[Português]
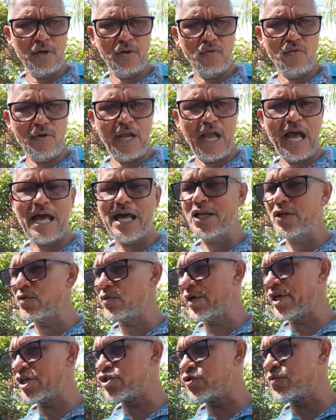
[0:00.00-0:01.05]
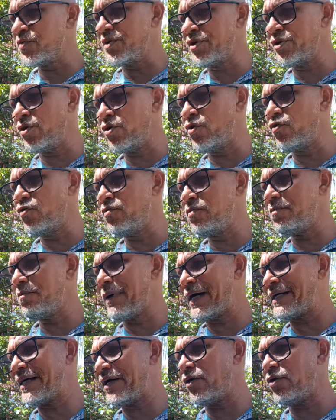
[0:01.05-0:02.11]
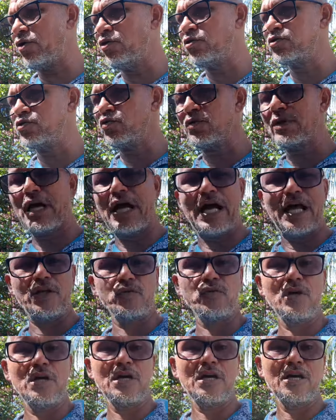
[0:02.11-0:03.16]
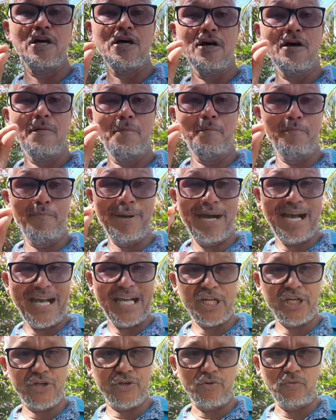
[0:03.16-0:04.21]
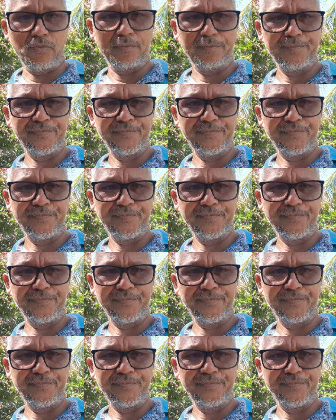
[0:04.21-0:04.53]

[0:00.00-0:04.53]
o galo esfriou para outro galo macho.